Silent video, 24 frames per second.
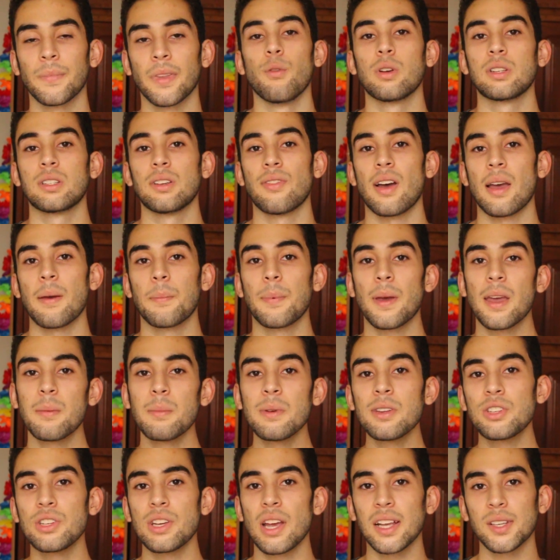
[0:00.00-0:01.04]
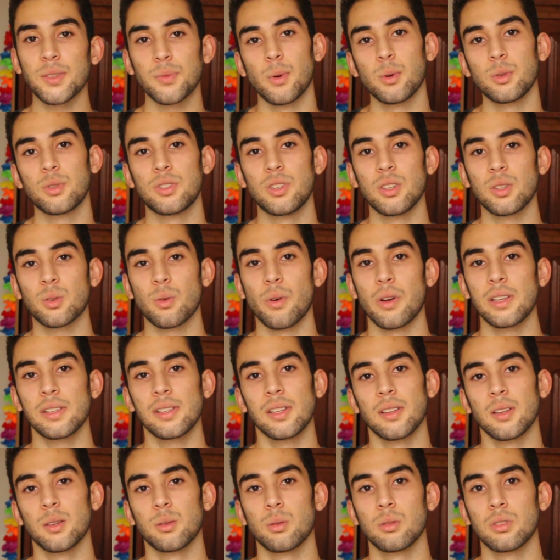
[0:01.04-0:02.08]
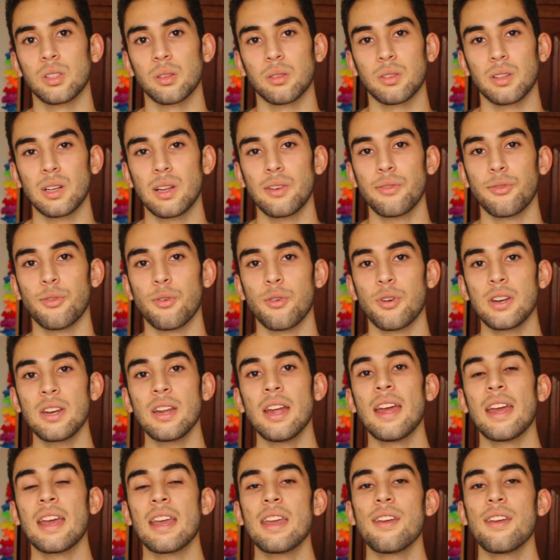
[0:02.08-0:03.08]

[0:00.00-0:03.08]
você vai permitir as fontes desconhecidas do seu telefone